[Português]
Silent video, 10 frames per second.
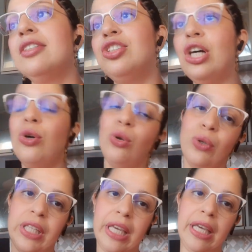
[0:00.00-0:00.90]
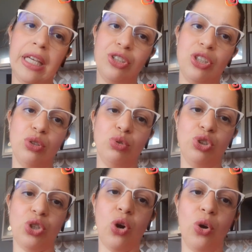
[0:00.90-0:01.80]
já coloquei acho que no
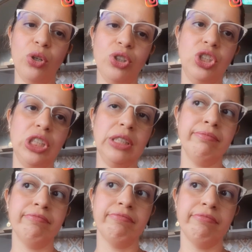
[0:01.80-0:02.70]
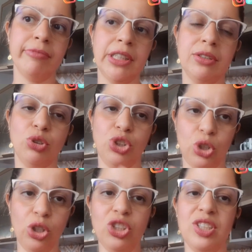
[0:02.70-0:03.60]
short, no
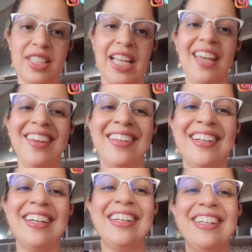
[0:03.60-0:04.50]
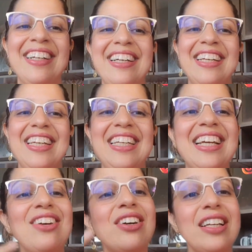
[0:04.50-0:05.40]
shorts, né? E
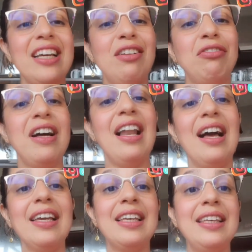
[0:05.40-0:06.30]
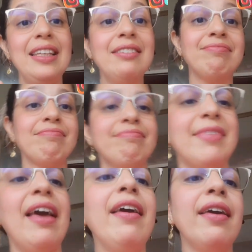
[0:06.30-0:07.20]
agora quero falar aqui,
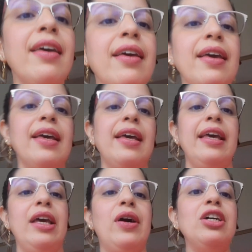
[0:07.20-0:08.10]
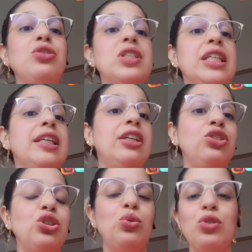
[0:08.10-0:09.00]
né? Eu acho o
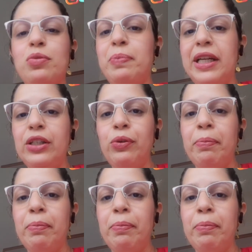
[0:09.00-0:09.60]
seguinte, cuspir no